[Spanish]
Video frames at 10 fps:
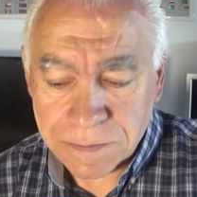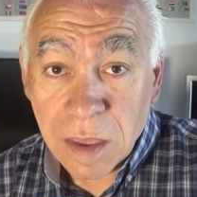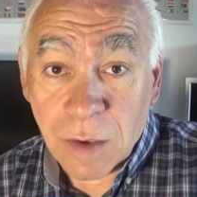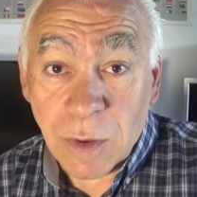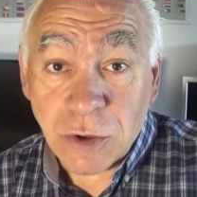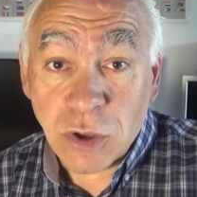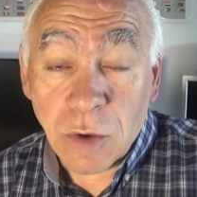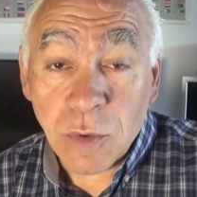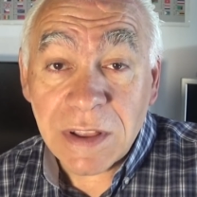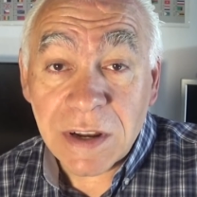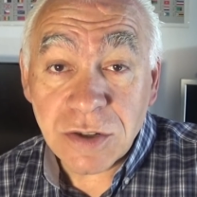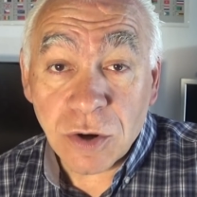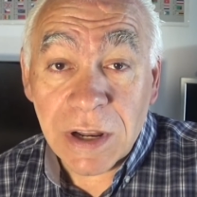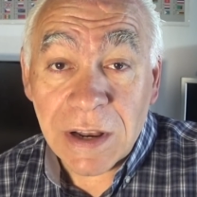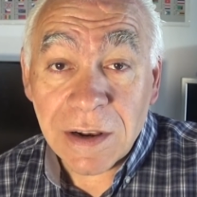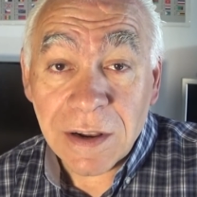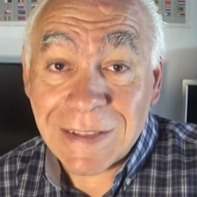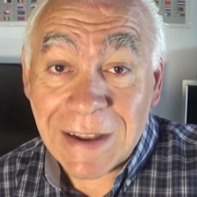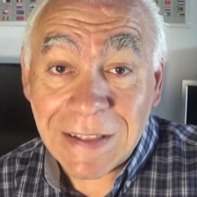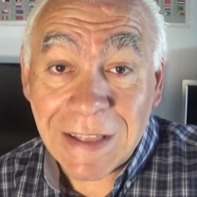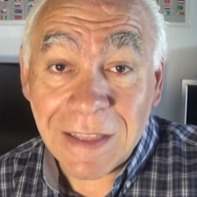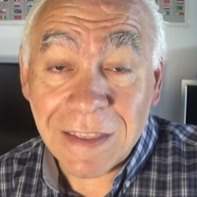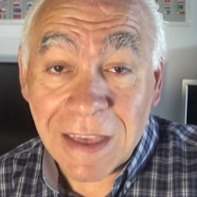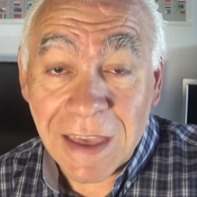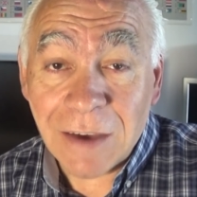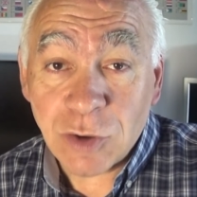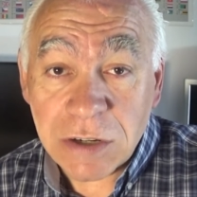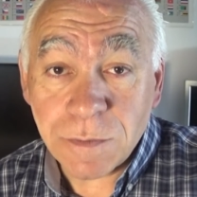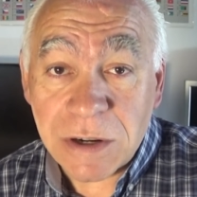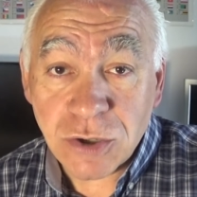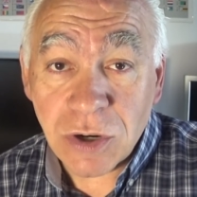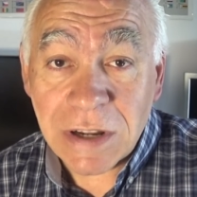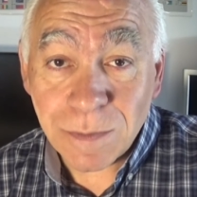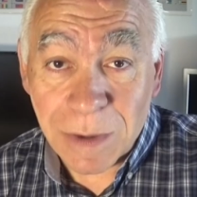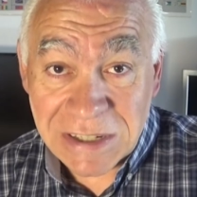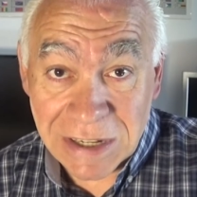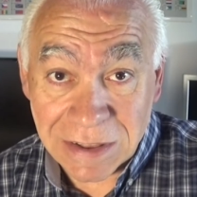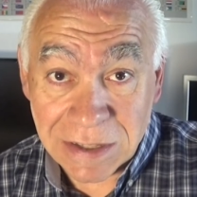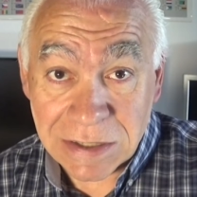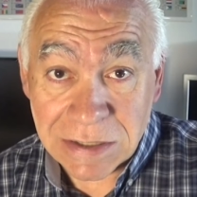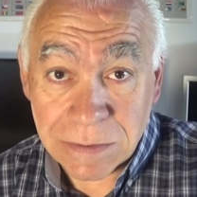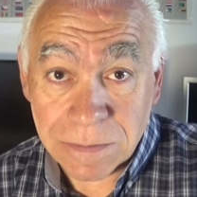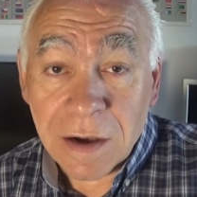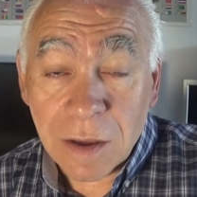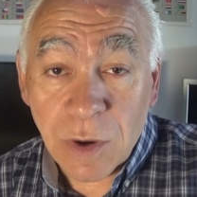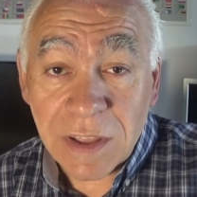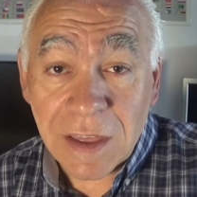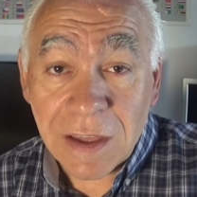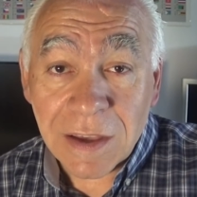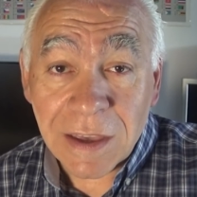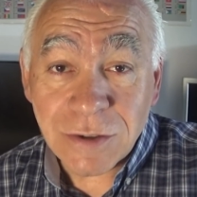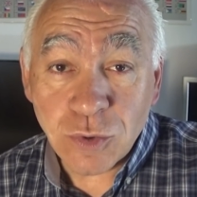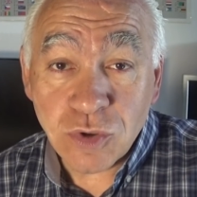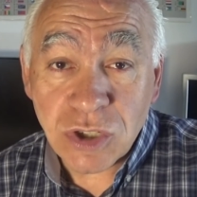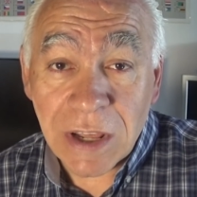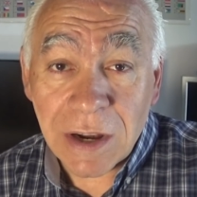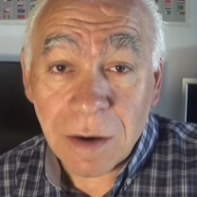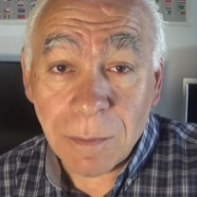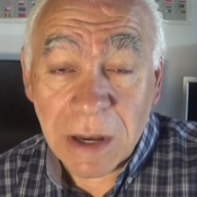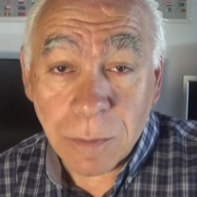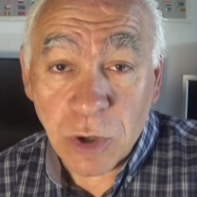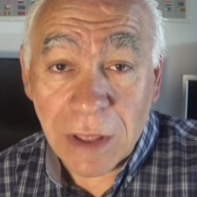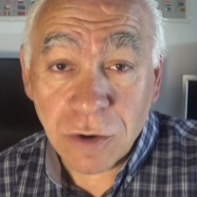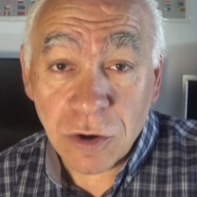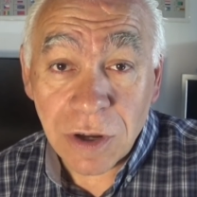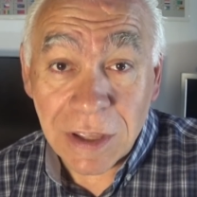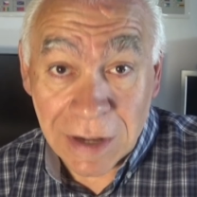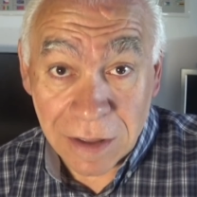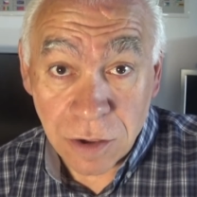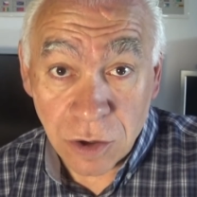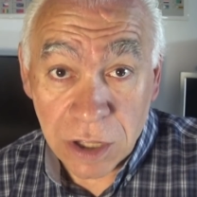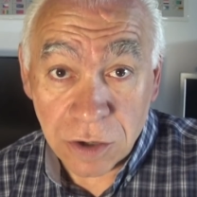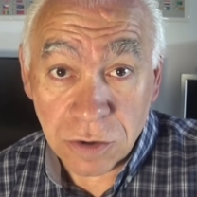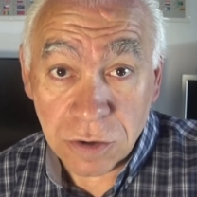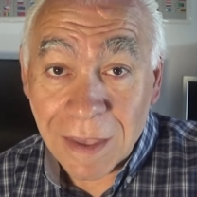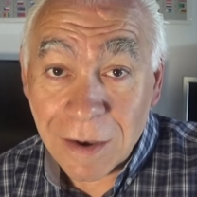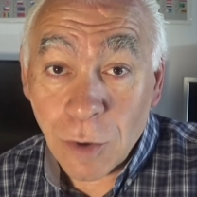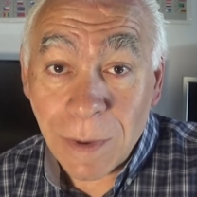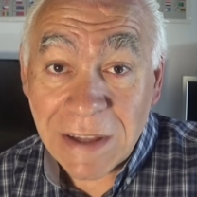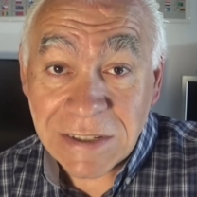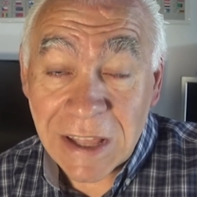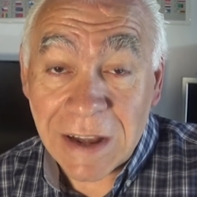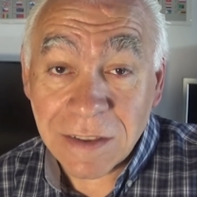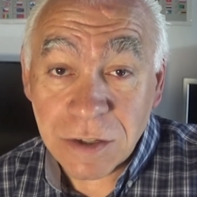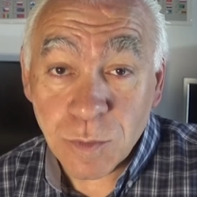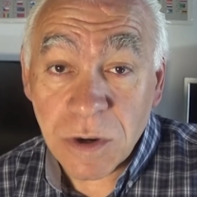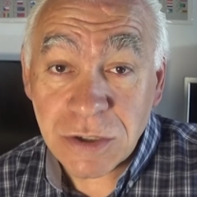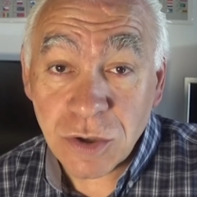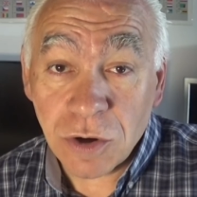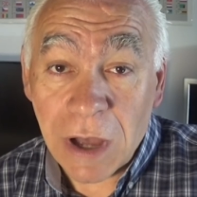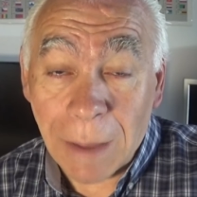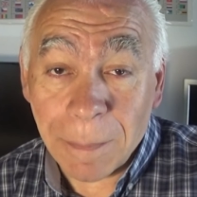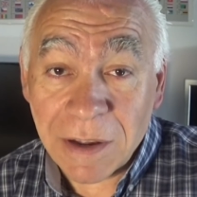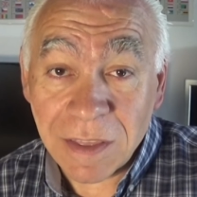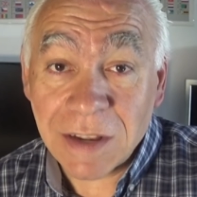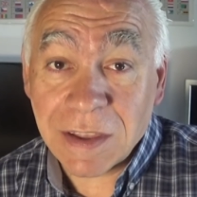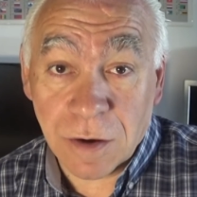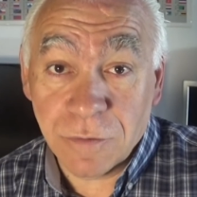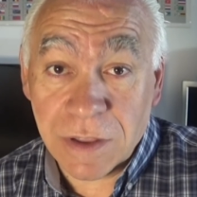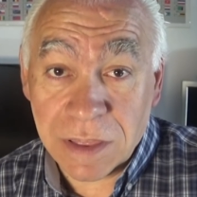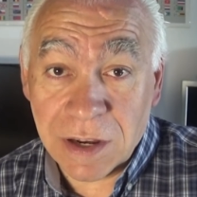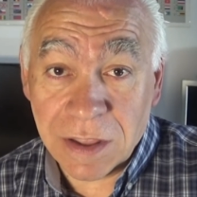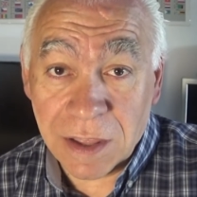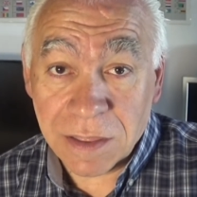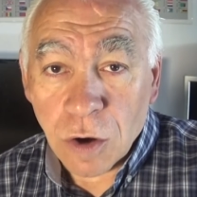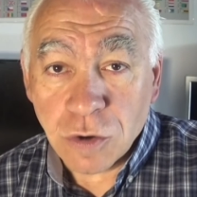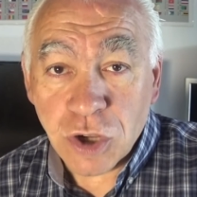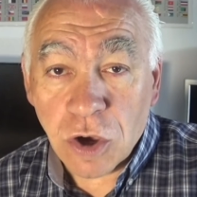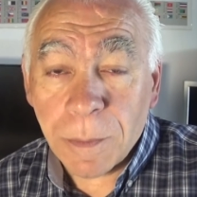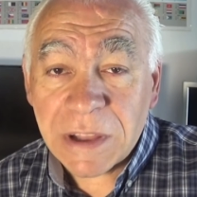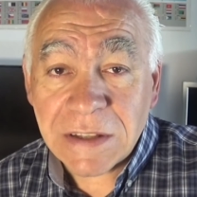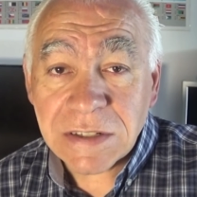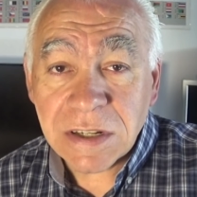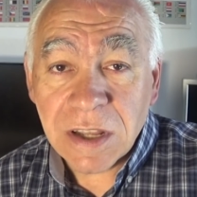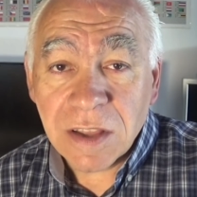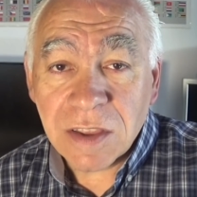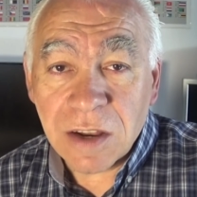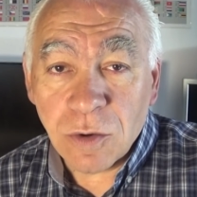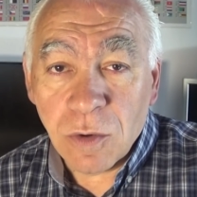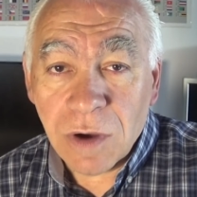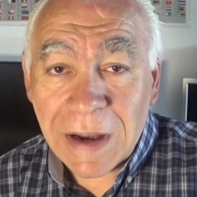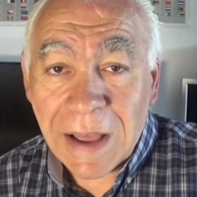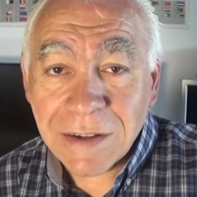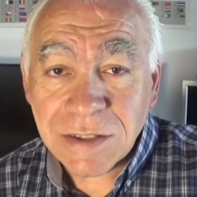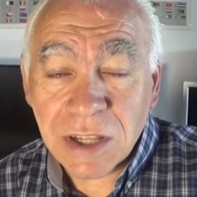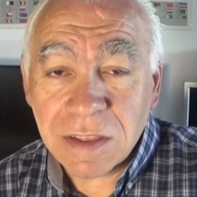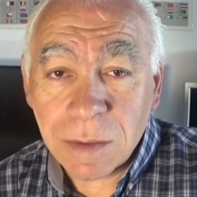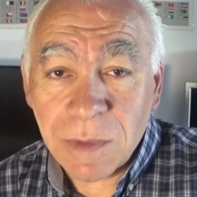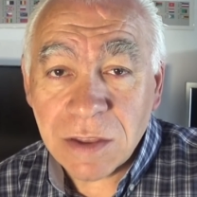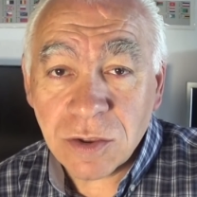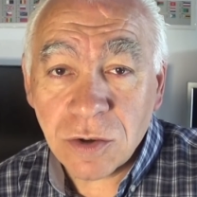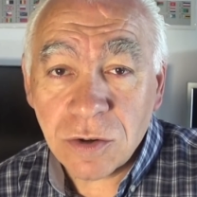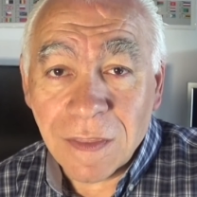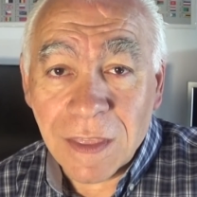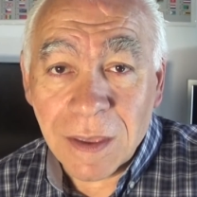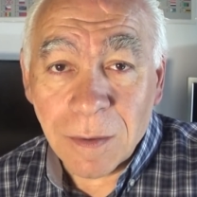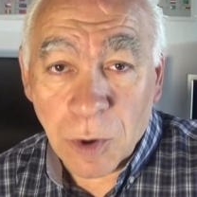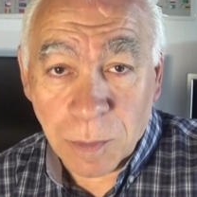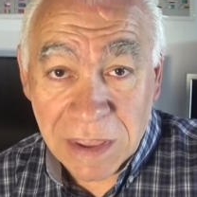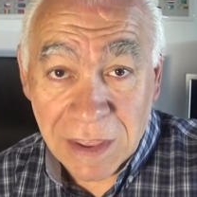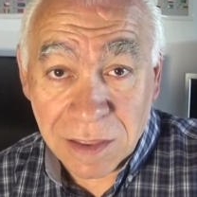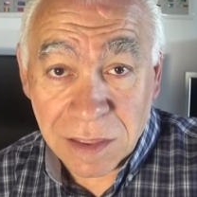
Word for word: Y cuando te encuentres con él, trata de que haya otras personas presentes. Recuerda que es un ser manipulador y traicionero, y no va a estar dispuesto a perderte con facilidad. Los psicópatas tienen un gran sentimiento de propiedad.